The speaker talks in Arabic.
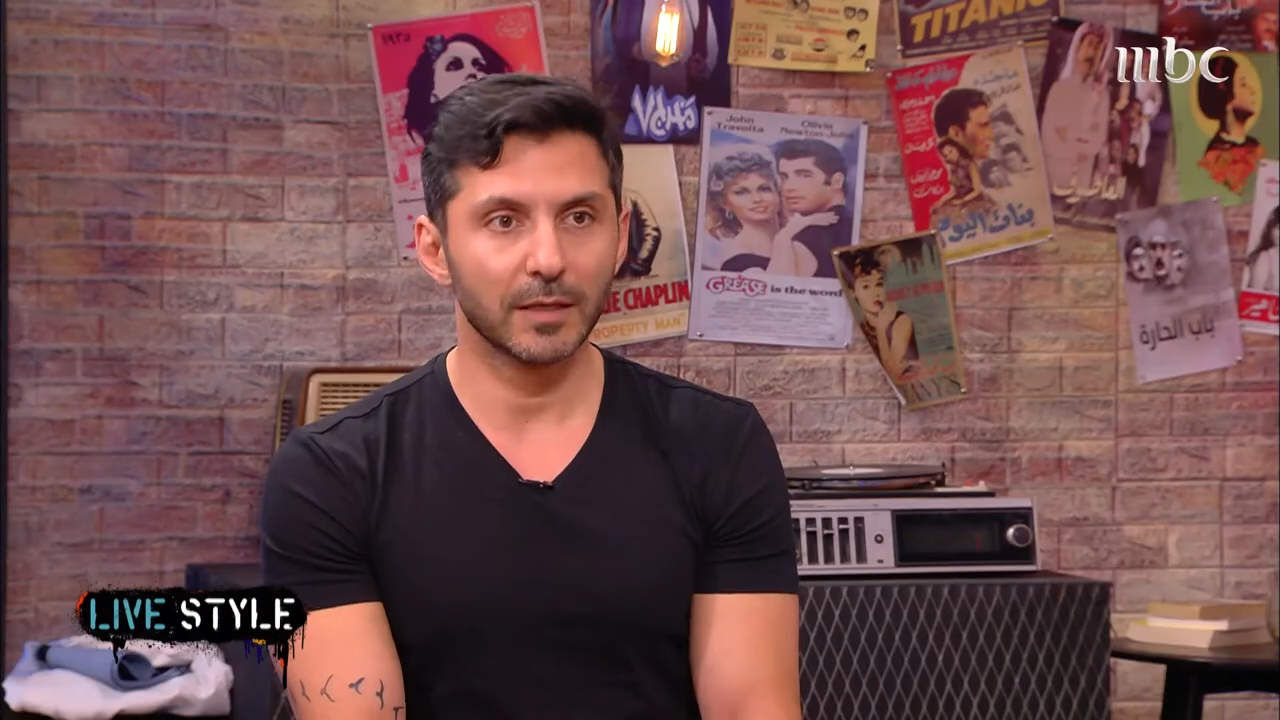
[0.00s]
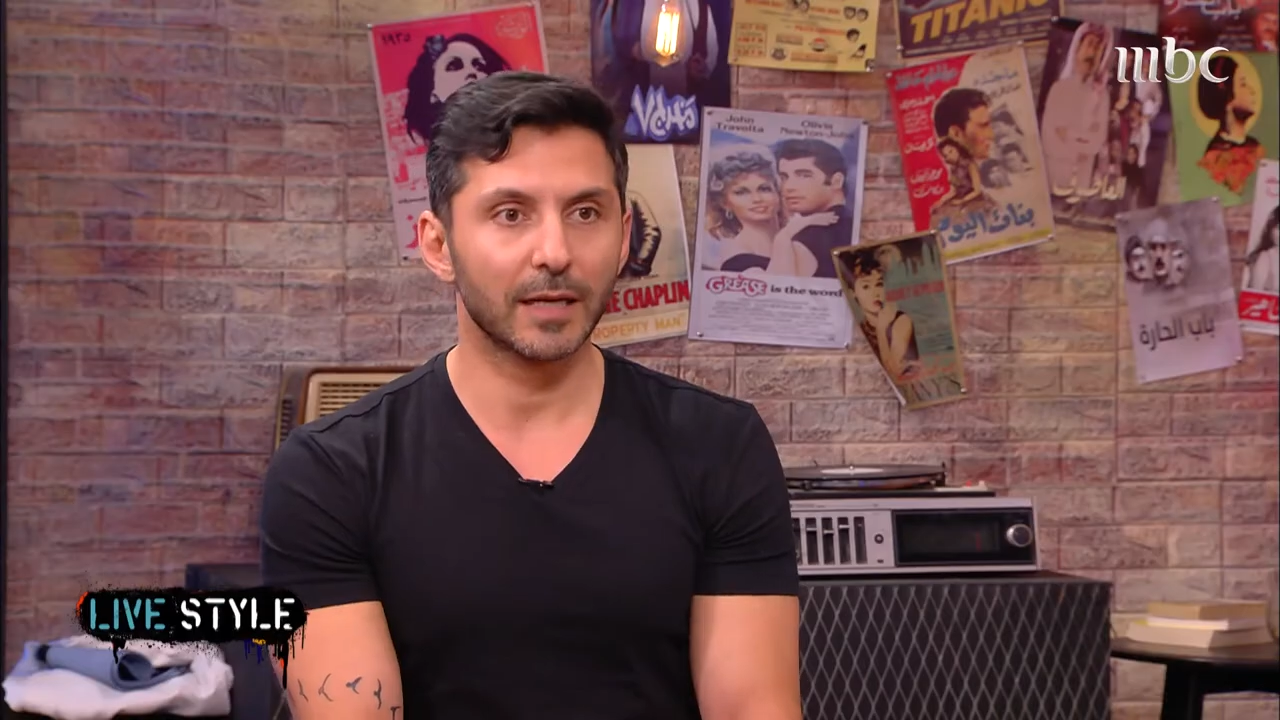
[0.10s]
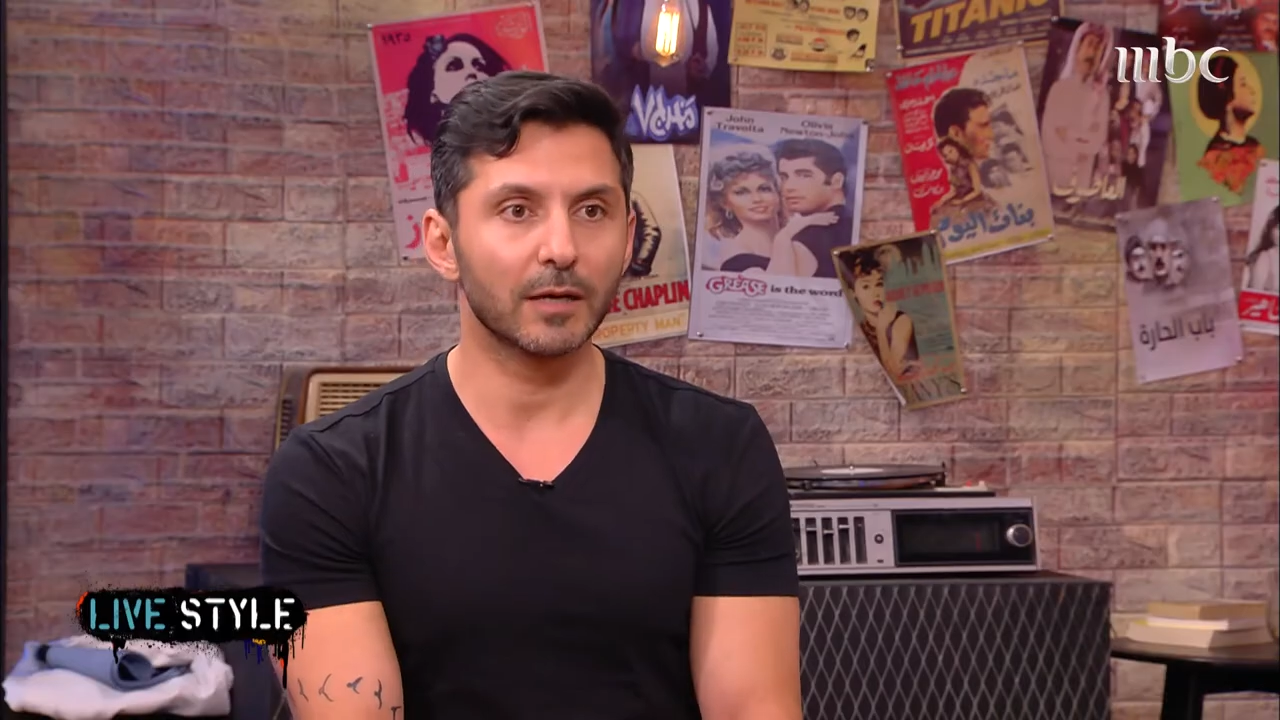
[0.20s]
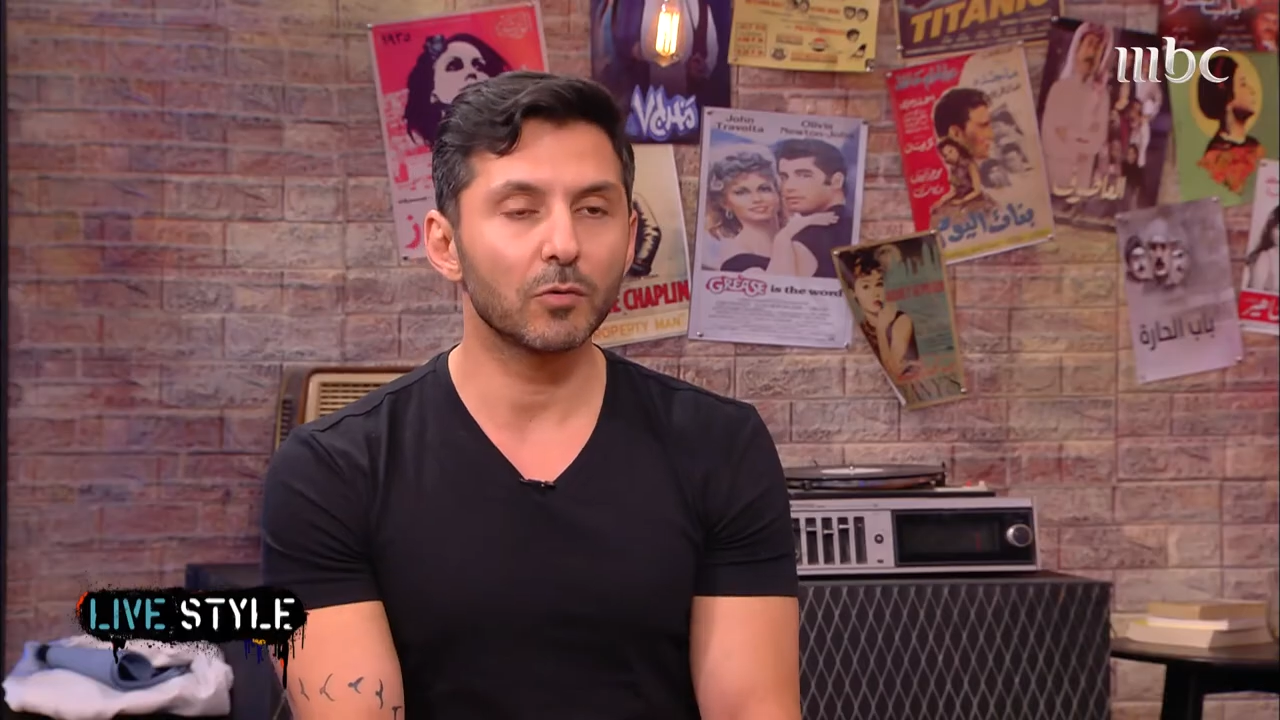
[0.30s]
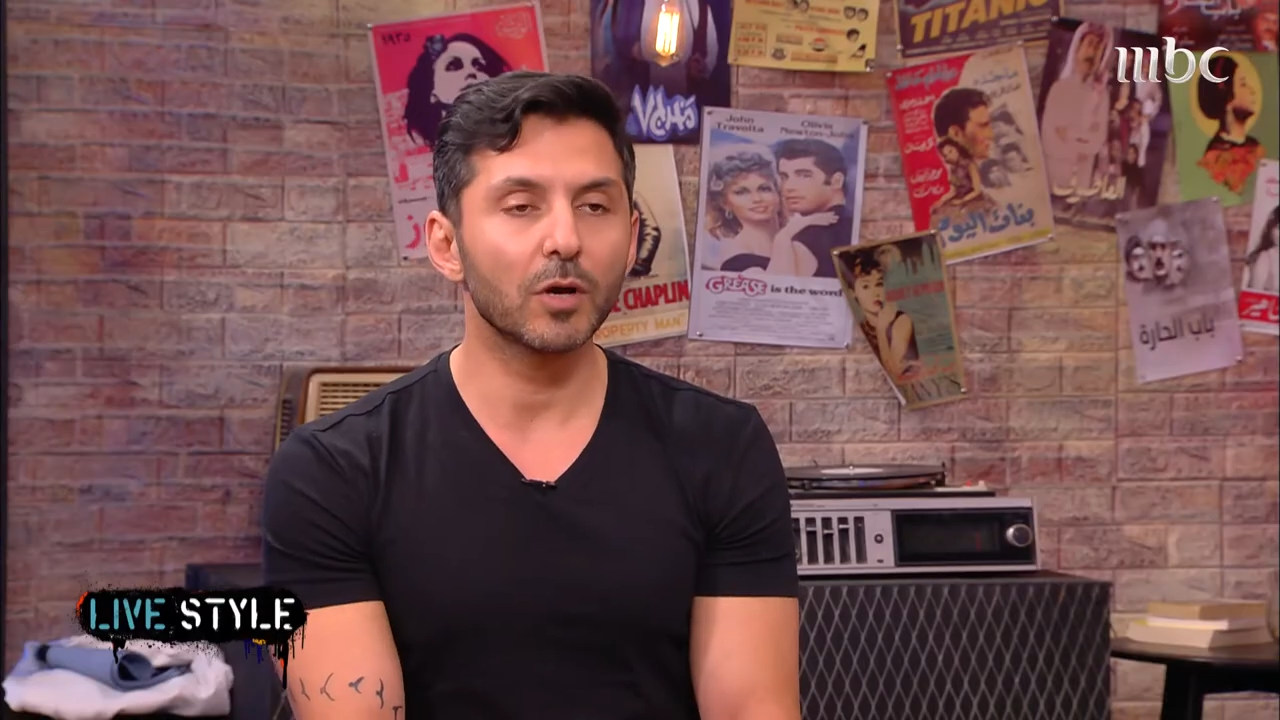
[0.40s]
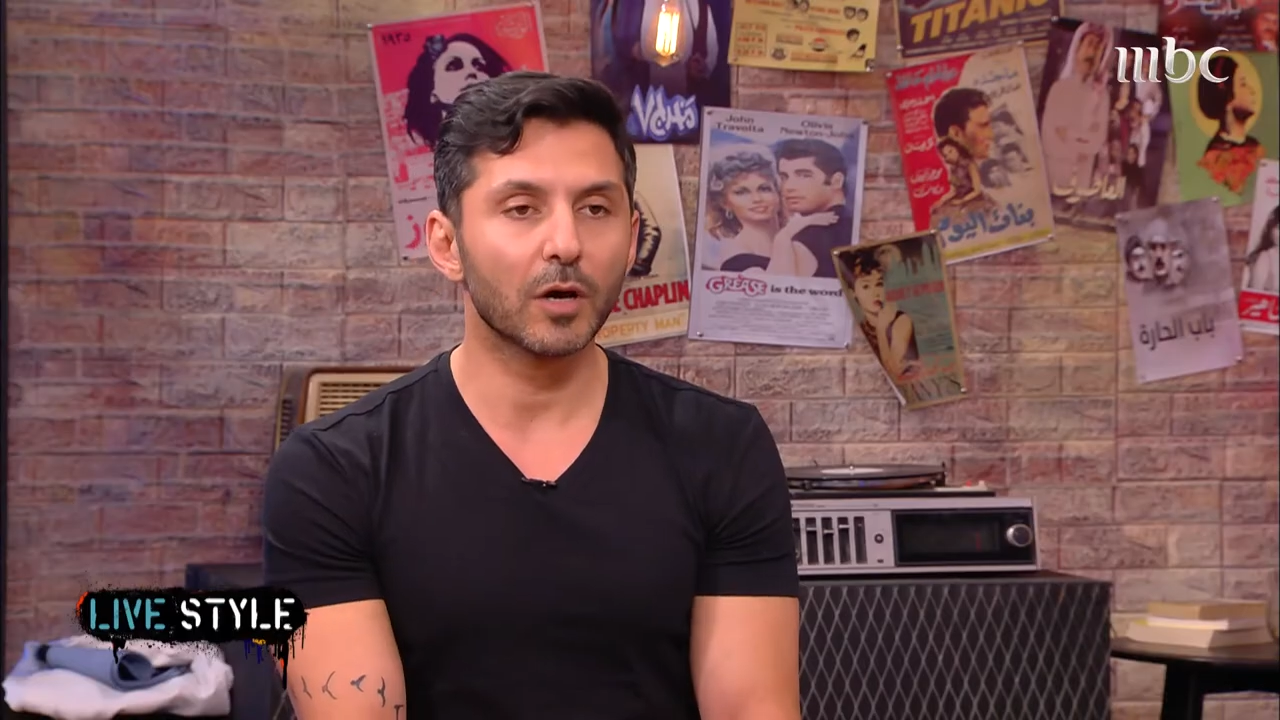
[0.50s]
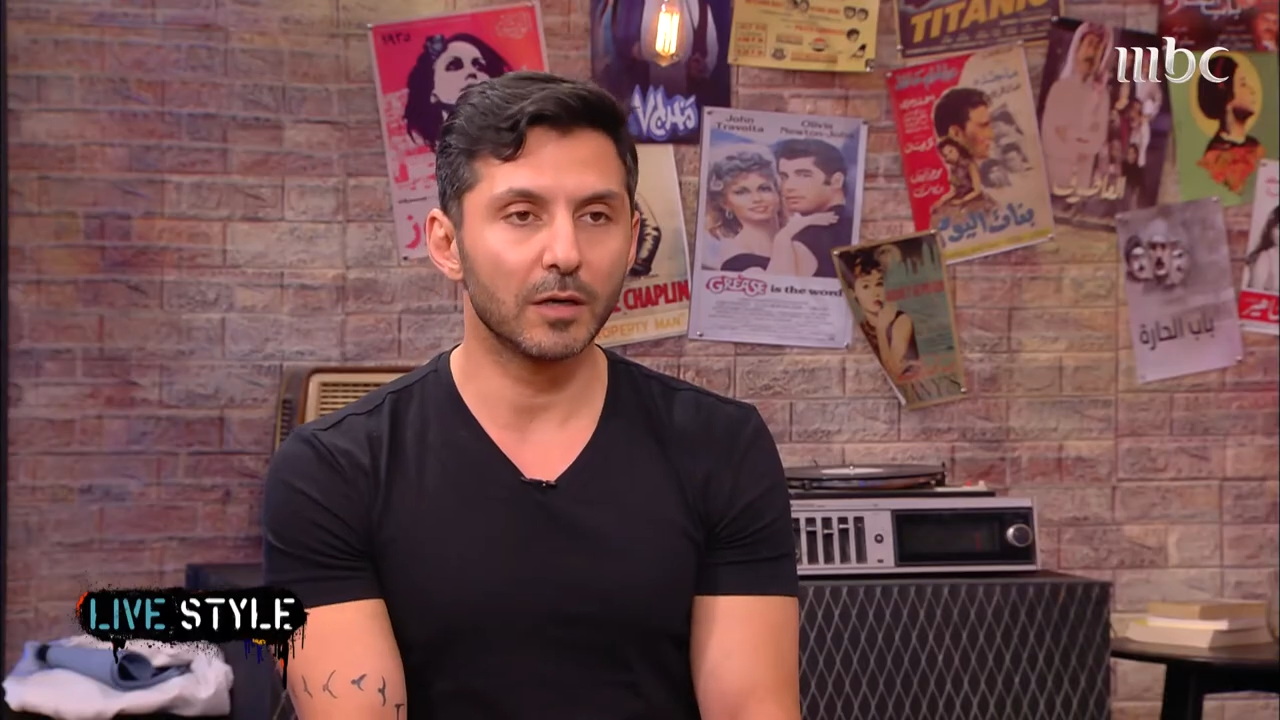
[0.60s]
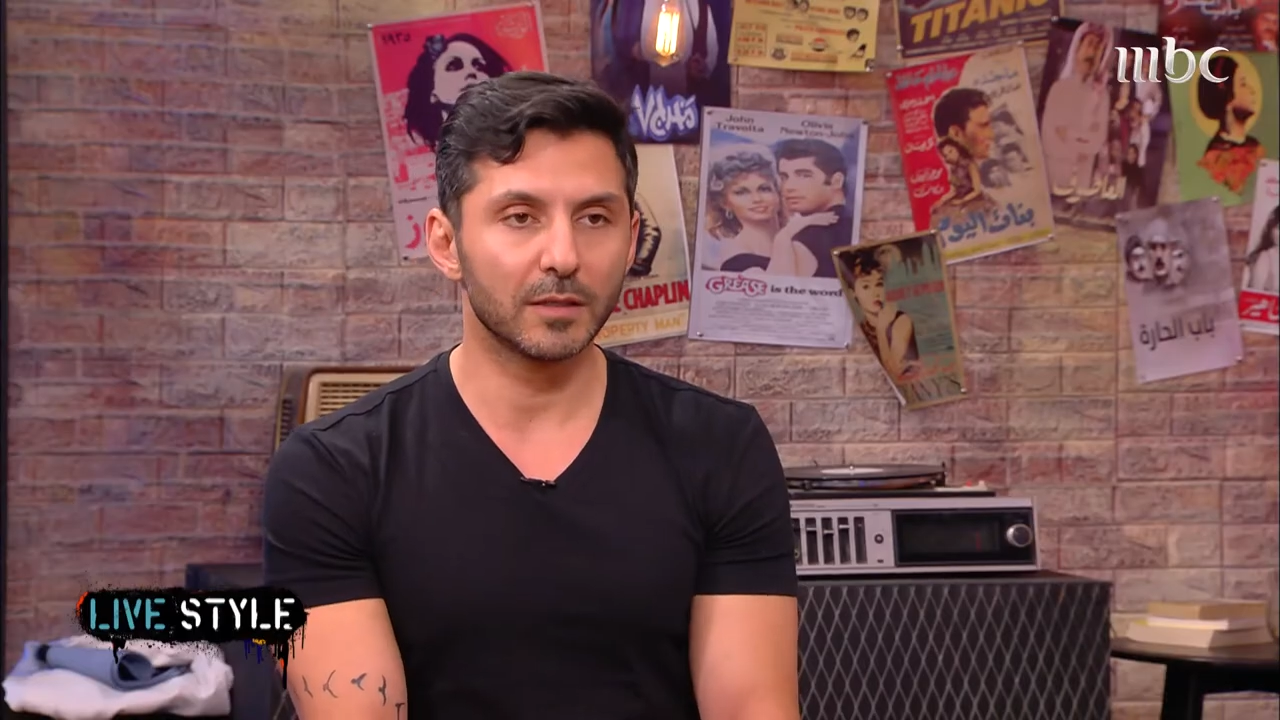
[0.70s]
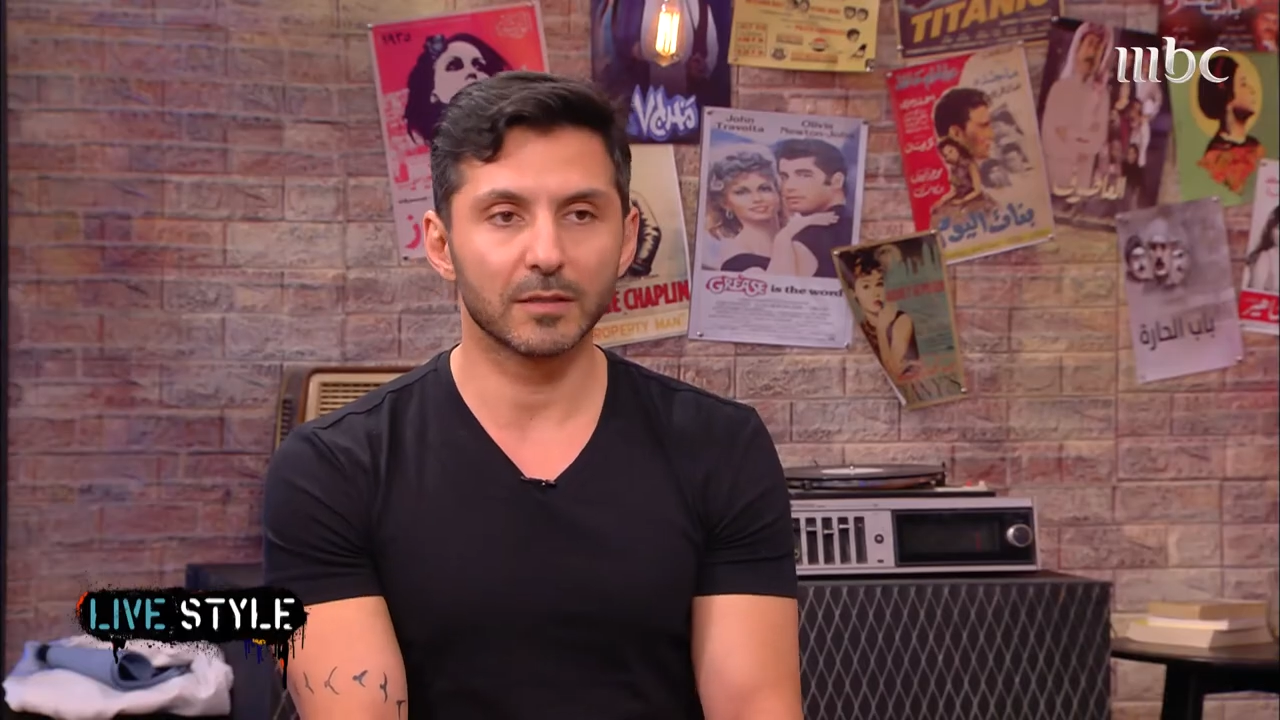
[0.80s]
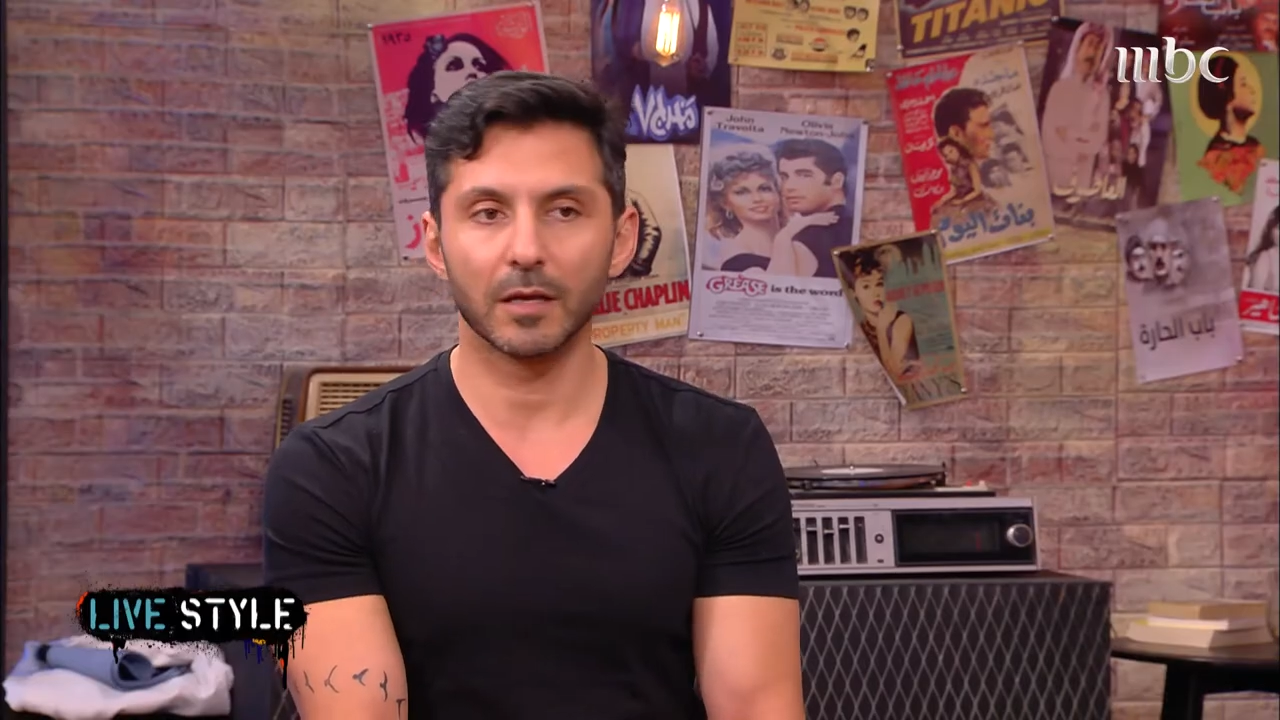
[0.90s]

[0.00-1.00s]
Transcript: يعني كول cool كولرز